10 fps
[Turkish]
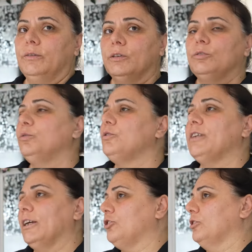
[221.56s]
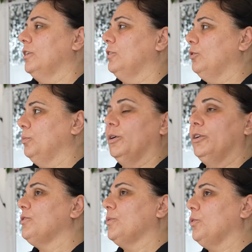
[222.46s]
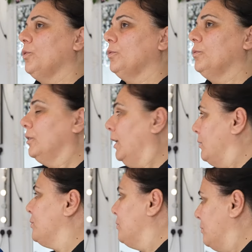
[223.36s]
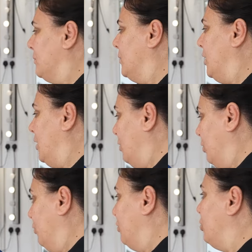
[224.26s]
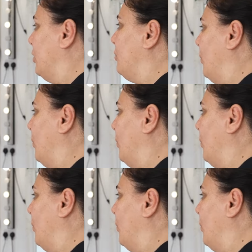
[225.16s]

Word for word: even to do sectioning, to be honest with you. Yes. And look, she is